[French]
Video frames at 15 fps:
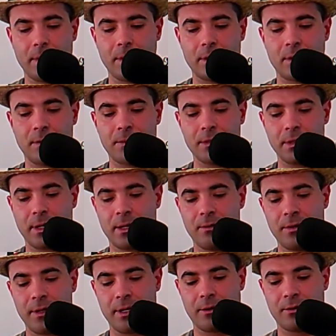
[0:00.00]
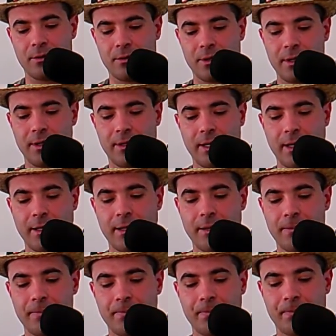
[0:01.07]
Comment Ah oui, d'accord, ok. Tac.
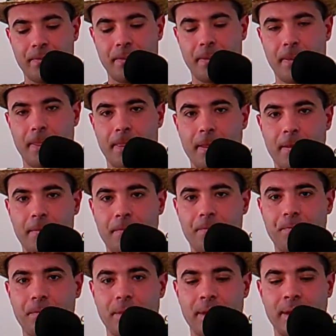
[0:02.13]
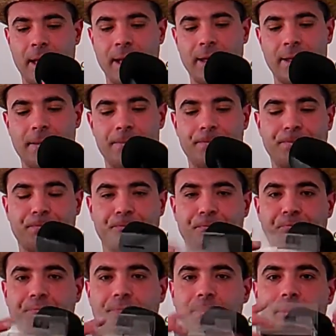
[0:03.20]
Tac.
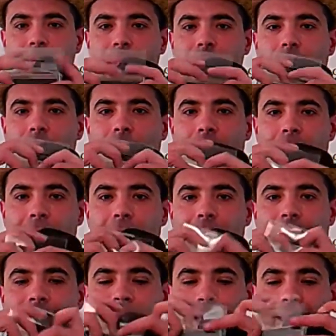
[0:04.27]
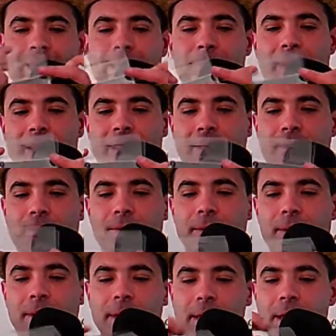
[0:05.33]
Voilà, et tac, et eh bah ben, dis donc,
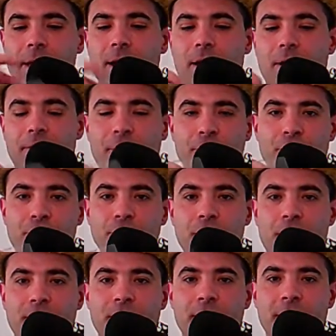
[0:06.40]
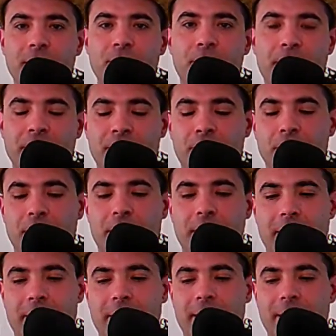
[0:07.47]
en veux-tu, en voilà du plastoc.
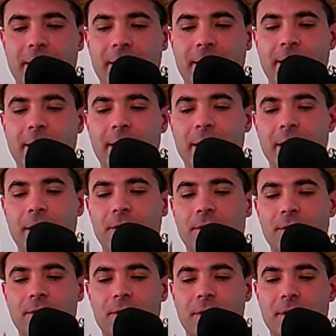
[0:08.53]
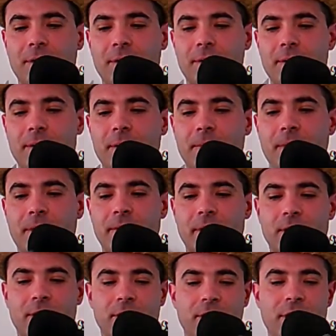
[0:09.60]
Donc, eh ben, on va
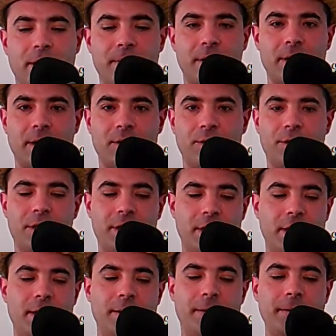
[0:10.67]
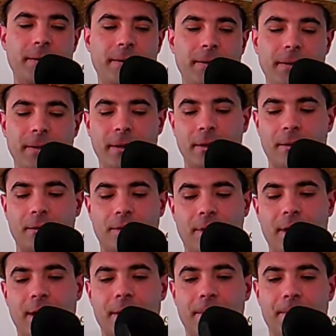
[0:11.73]
entièrement la retirer.
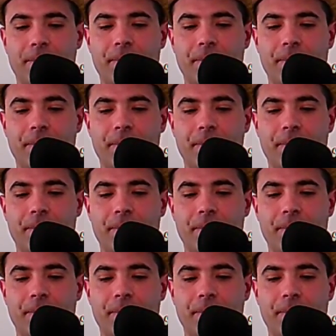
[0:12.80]
Voilà.